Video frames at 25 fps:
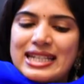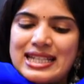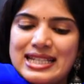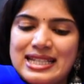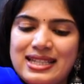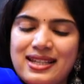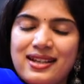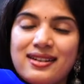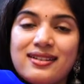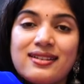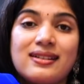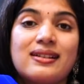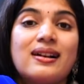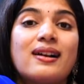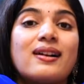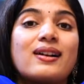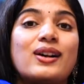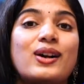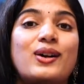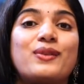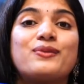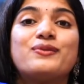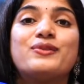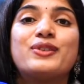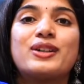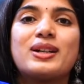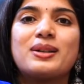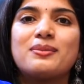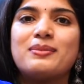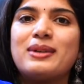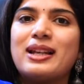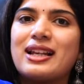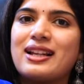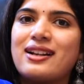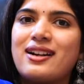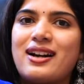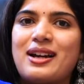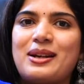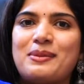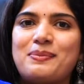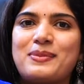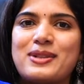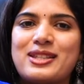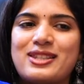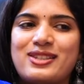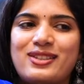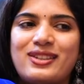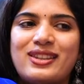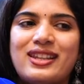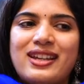డీసెంట్గా కంఫర్టబుల్గా
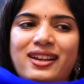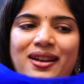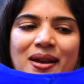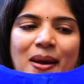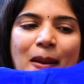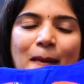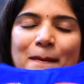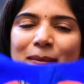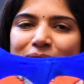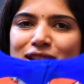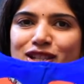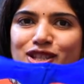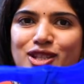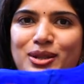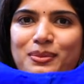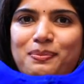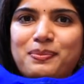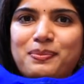అనిపిస్తుంది మంచి